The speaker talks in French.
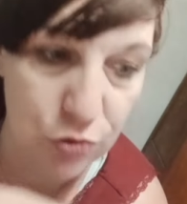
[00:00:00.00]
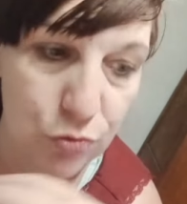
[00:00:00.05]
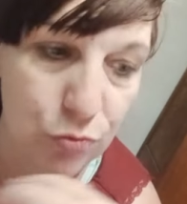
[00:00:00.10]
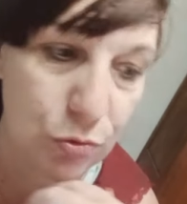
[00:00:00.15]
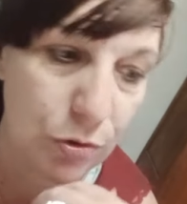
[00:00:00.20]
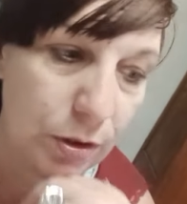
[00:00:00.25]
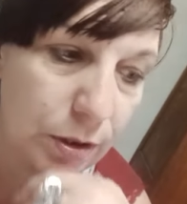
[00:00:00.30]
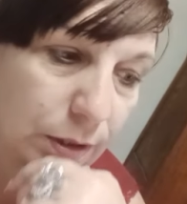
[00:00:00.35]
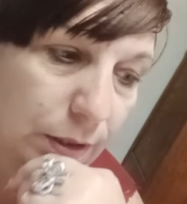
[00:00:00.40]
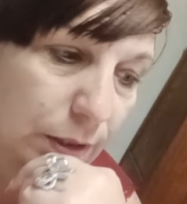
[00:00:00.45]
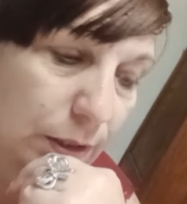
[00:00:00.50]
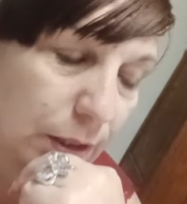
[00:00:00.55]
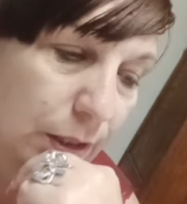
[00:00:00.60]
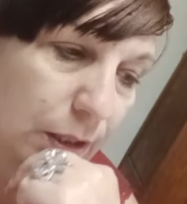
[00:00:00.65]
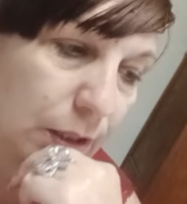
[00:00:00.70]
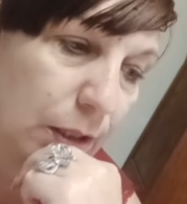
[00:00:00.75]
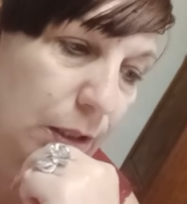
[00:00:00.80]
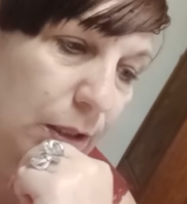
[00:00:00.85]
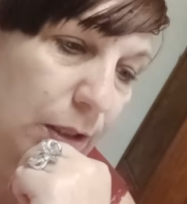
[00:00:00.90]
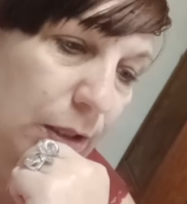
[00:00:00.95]
jours.
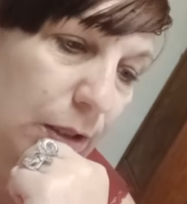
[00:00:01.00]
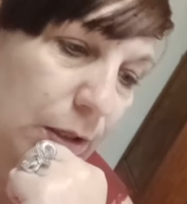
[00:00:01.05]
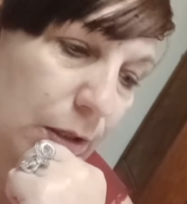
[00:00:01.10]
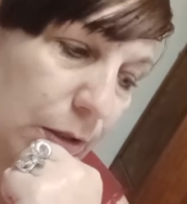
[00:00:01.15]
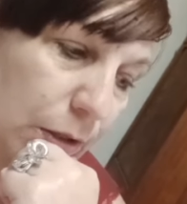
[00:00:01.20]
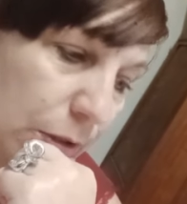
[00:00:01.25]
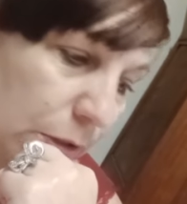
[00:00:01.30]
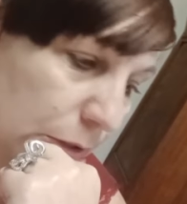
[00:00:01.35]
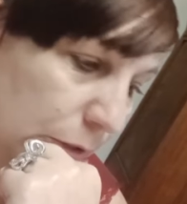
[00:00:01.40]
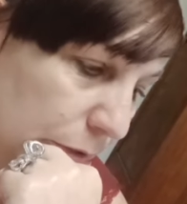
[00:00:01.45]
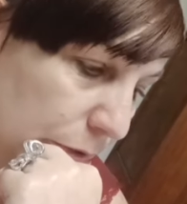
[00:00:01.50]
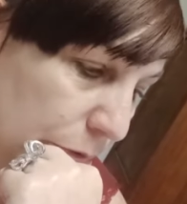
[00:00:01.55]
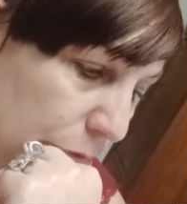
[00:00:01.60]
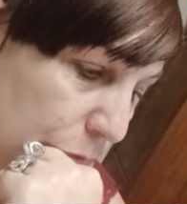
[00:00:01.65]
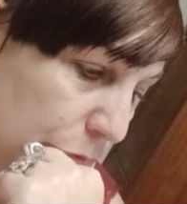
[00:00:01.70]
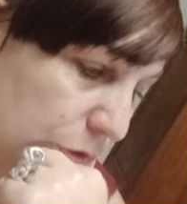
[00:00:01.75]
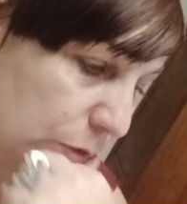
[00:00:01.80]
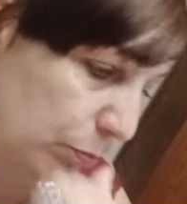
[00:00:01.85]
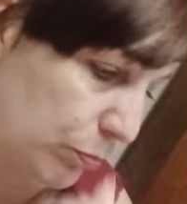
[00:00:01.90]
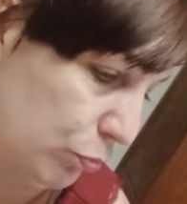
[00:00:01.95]
on,
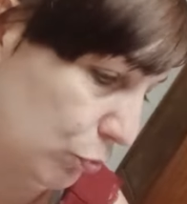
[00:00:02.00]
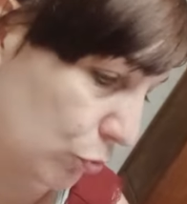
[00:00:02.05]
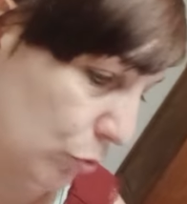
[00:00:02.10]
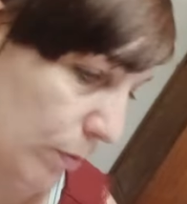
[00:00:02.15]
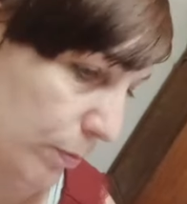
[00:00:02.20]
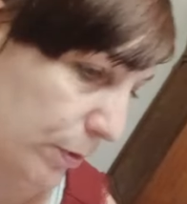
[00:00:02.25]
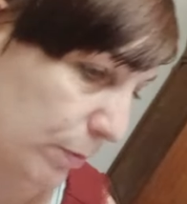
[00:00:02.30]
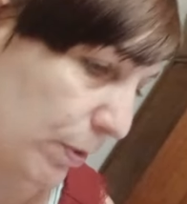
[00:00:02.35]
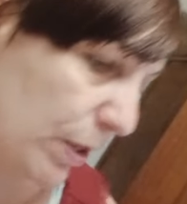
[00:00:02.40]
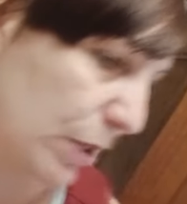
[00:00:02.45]
a pris